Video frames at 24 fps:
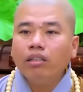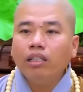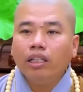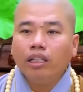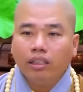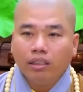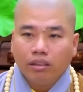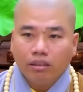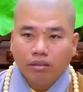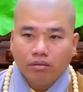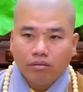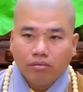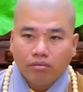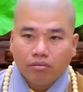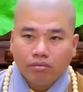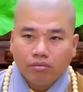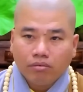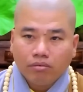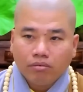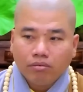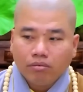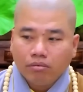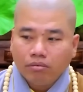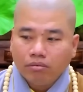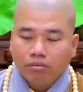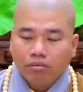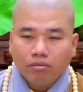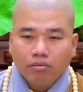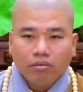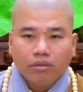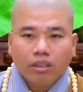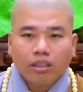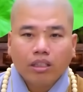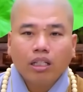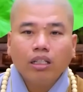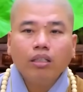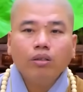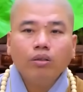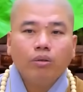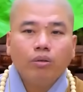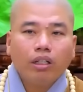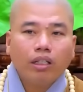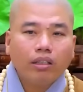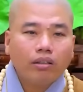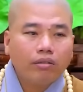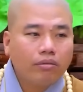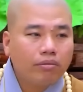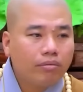gì, kinh
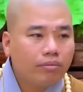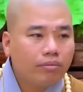quá.